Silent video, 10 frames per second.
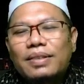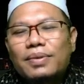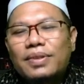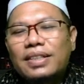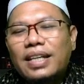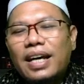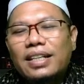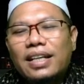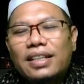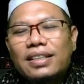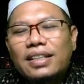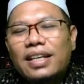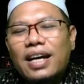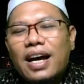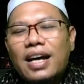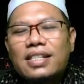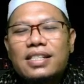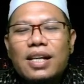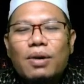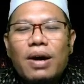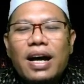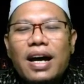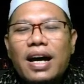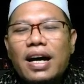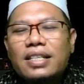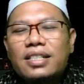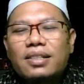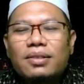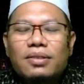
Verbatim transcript: kemudian yang ketiga azzawaj